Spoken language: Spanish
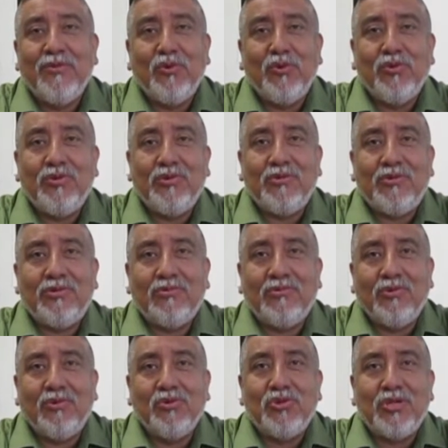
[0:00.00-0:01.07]
un,
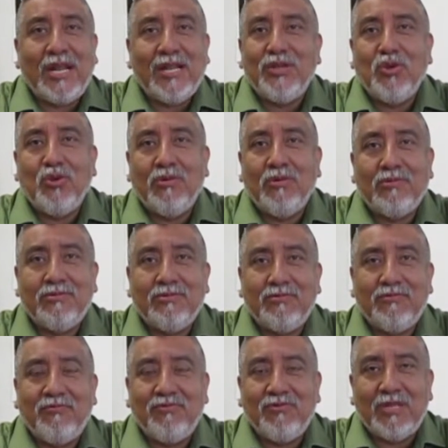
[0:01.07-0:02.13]
un, trato
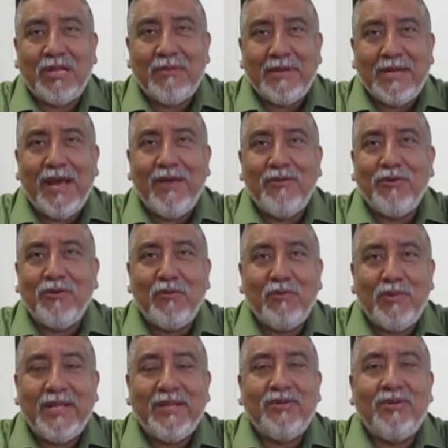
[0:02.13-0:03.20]
terminado y
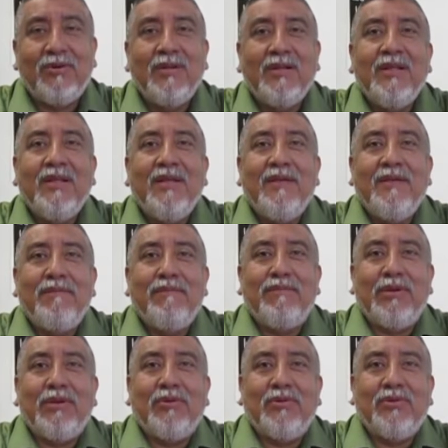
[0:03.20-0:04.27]
completo,
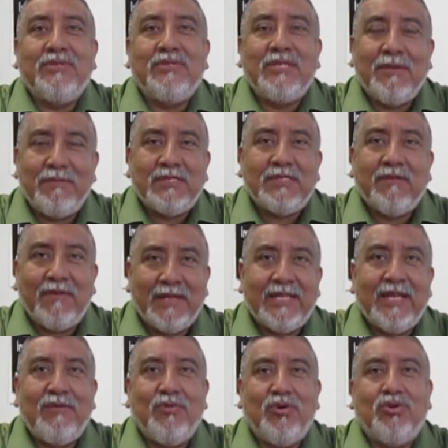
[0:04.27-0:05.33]
pero siempre se
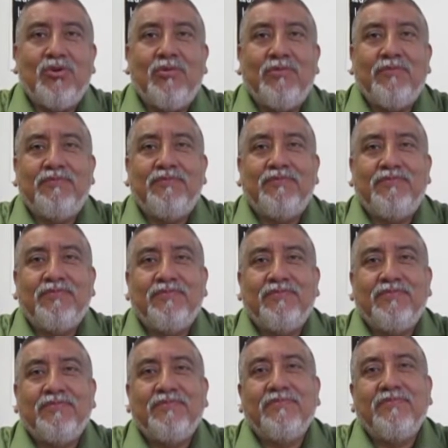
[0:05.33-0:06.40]
falta el voto. Y
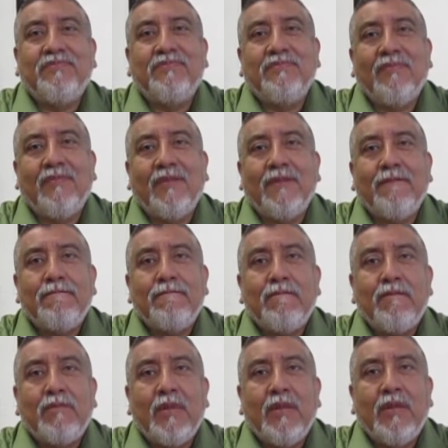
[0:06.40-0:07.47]
pero ustedes tienen
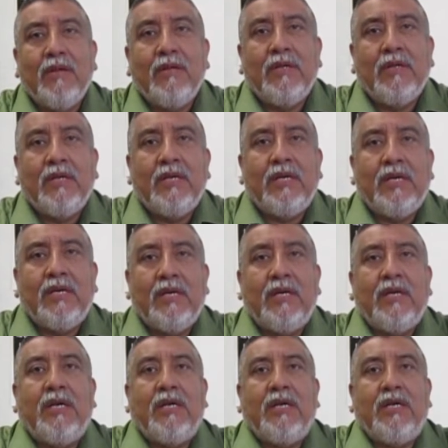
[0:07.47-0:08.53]
seguridad que van a haber
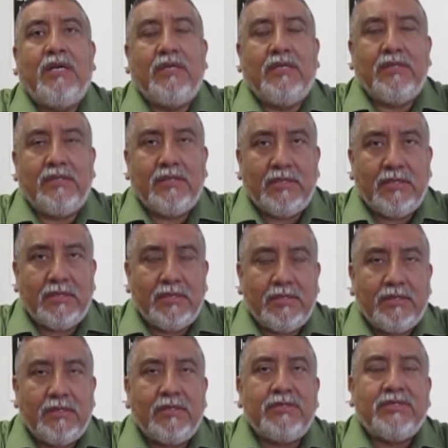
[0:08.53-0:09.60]
existir esos cuatro
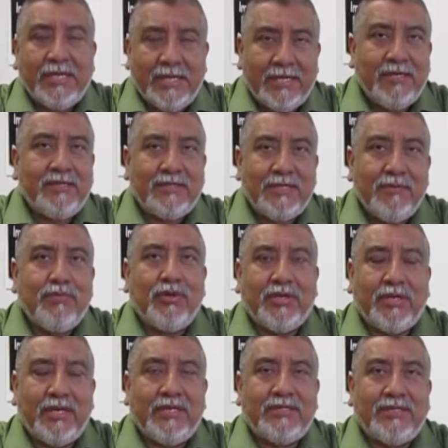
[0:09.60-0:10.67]
votos. Sí, sí,
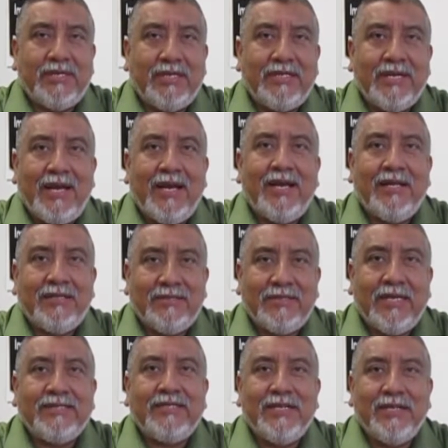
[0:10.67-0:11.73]
porque este ya
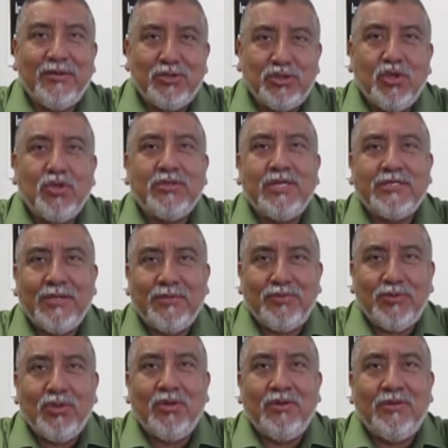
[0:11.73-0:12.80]
ya se negoció, se
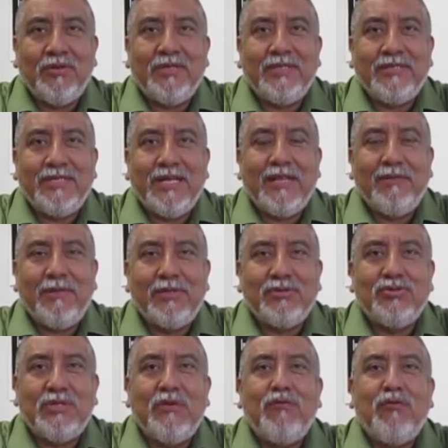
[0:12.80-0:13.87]
aceptó, es nada
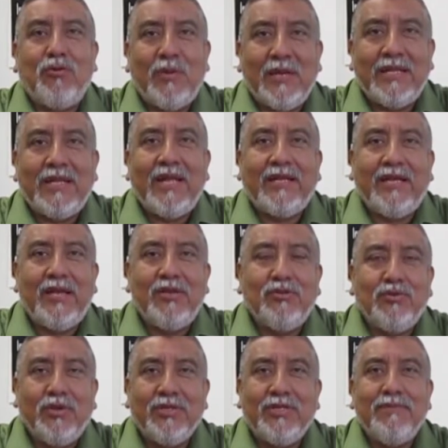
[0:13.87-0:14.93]
más una formalidad que
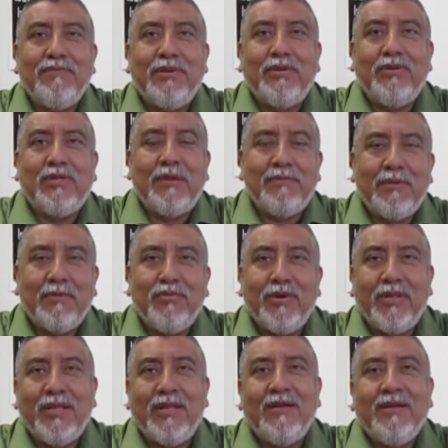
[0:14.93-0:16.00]
ellos voten, pero también
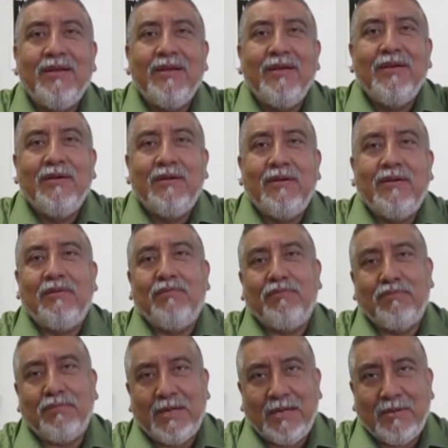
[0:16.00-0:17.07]
puede
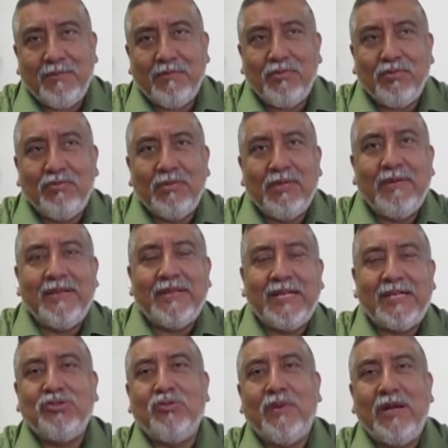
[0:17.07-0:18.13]
para
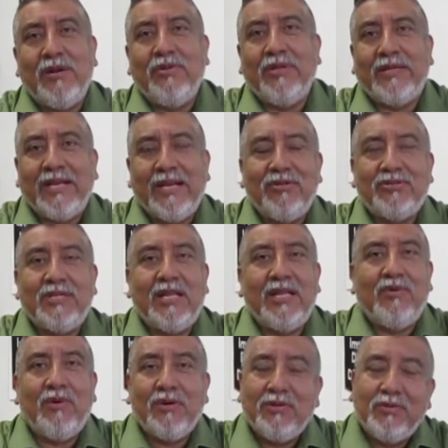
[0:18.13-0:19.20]
levantar su mano de que no está de
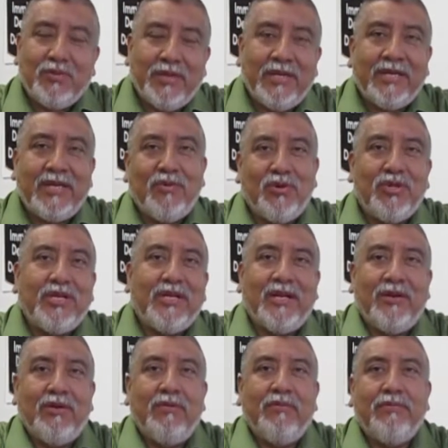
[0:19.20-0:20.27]
acuerdo, puede que vote
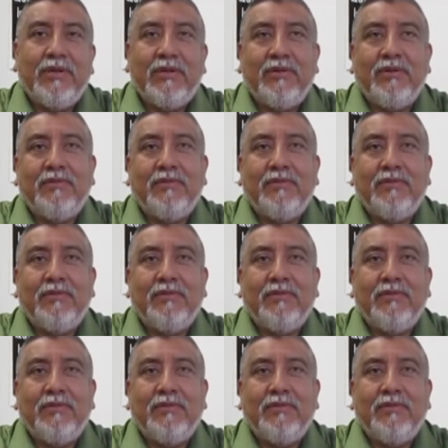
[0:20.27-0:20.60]
que no. ¿Qué,